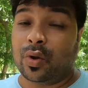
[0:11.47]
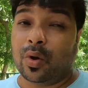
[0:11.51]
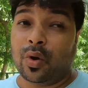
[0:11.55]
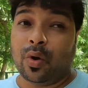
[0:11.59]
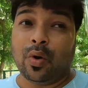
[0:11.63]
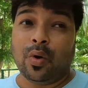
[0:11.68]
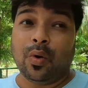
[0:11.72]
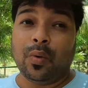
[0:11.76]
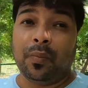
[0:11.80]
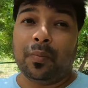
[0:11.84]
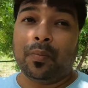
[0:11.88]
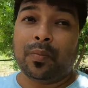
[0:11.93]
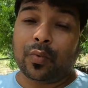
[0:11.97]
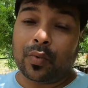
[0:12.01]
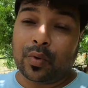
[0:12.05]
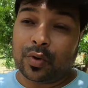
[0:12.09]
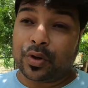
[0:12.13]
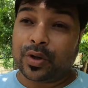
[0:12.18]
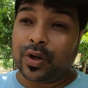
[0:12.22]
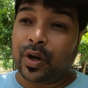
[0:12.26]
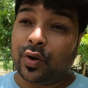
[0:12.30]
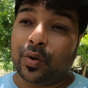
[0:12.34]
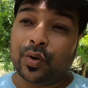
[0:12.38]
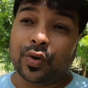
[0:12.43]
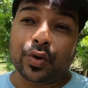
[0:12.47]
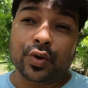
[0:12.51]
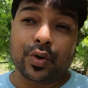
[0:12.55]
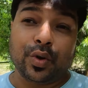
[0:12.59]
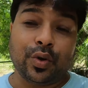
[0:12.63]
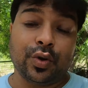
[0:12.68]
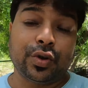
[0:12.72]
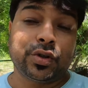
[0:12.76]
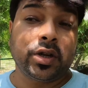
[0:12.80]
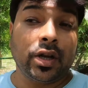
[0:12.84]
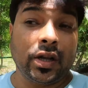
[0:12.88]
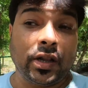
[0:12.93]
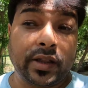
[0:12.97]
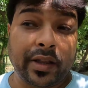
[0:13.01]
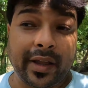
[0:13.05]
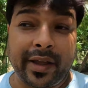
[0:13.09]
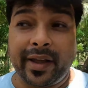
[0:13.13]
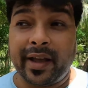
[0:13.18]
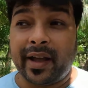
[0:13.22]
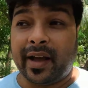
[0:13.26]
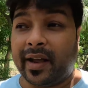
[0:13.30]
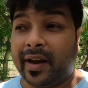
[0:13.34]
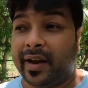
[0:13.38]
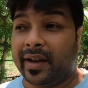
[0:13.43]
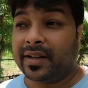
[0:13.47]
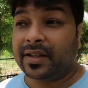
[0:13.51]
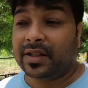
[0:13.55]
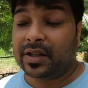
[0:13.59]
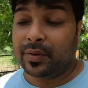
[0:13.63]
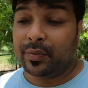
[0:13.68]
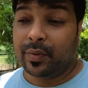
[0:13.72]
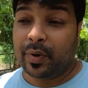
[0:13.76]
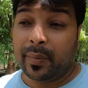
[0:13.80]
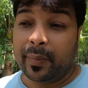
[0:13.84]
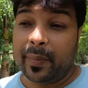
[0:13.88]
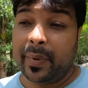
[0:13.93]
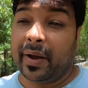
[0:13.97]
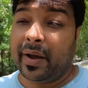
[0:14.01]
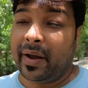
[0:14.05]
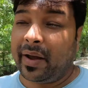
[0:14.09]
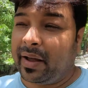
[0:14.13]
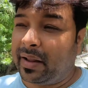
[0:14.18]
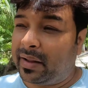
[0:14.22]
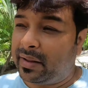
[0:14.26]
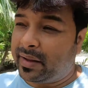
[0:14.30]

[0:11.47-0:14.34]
तो कुछ ना कुछ तो चलता ही आ रहा है जीवन में